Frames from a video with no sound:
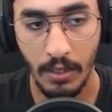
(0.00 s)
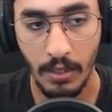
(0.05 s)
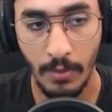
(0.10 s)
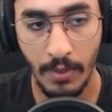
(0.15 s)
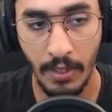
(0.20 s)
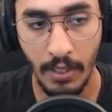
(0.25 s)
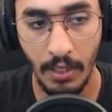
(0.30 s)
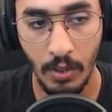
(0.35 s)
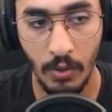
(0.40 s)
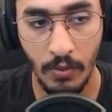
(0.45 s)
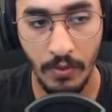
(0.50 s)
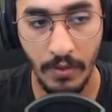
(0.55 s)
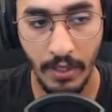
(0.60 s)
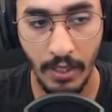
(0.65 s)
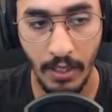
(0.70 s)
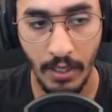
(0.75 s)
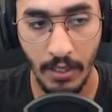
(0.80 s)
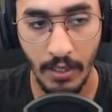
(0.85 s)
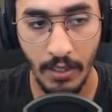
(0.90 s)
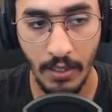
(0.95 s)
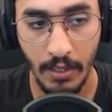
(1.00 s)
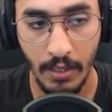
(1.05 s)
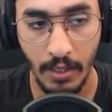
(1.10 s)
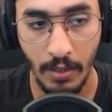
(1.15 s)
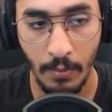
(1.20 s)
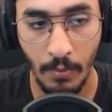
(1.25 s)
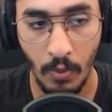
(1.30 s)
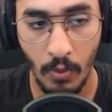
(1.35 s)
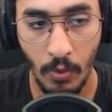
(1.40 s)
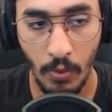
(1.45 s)
طبعا الحلو في
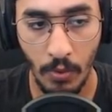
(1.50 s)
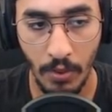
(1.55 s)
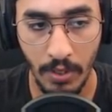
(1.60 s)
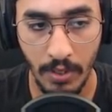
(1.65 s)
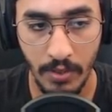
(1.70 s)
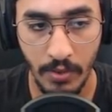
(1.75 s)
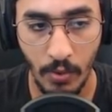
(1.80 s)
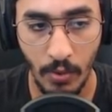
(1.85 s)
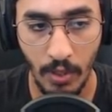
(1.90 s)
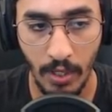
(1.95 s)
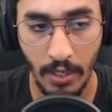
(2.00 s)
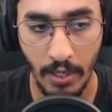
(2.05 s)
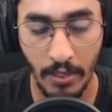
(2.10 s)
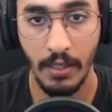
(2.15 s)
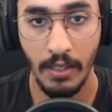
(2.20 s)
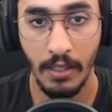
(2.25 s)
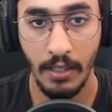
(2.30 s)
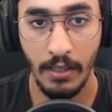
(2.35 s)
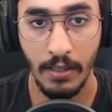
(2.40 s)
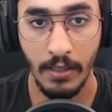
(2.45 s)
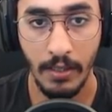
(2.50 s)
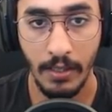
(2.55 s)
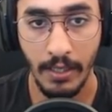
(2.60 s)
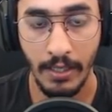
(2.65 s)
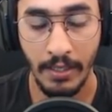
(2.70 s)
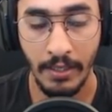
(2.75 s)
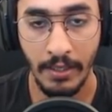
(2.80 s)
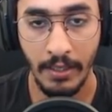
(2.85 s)
آه، موضوع السكولر آه،